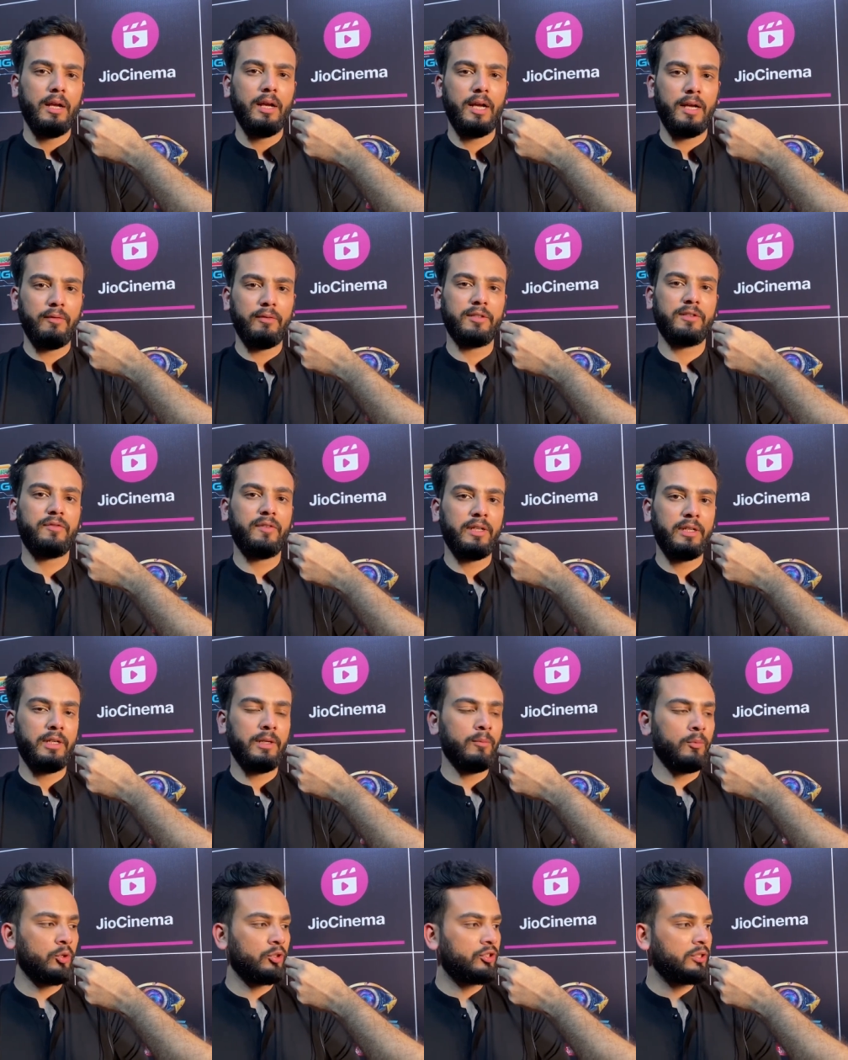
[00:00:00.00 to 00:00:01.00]
आई वॉज़ वेरी
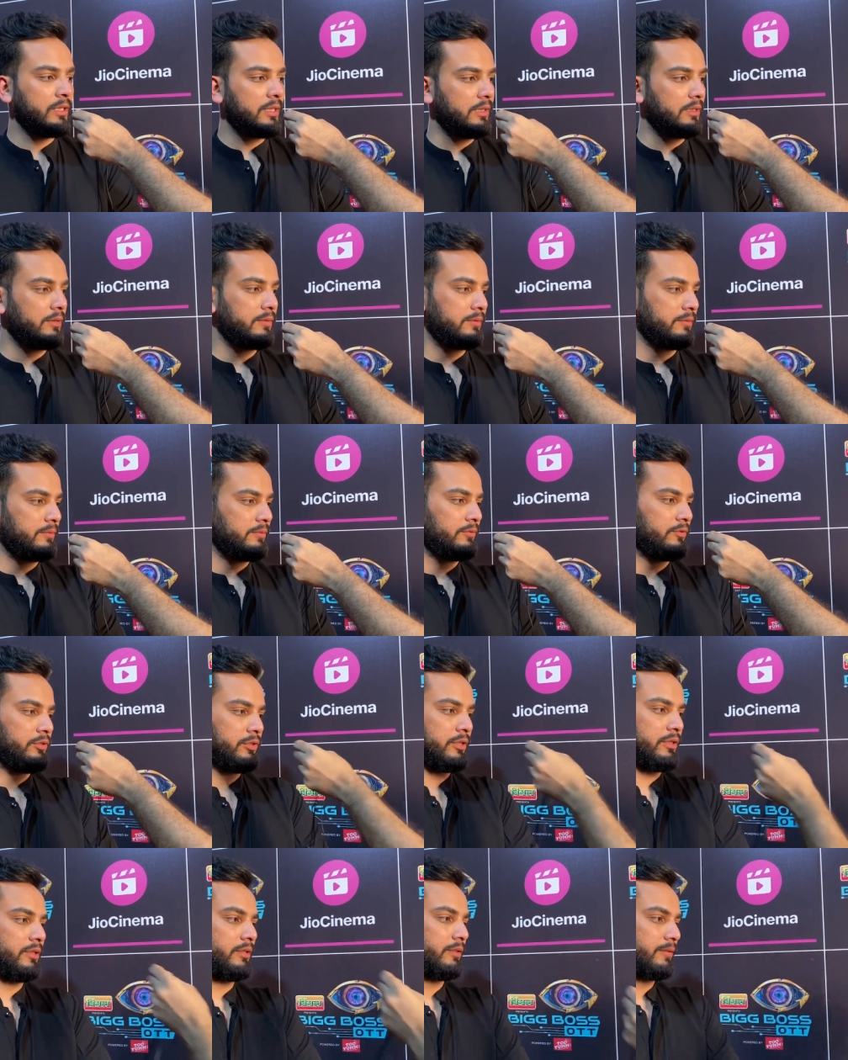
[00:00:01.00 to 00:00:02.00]
इमोशनल जी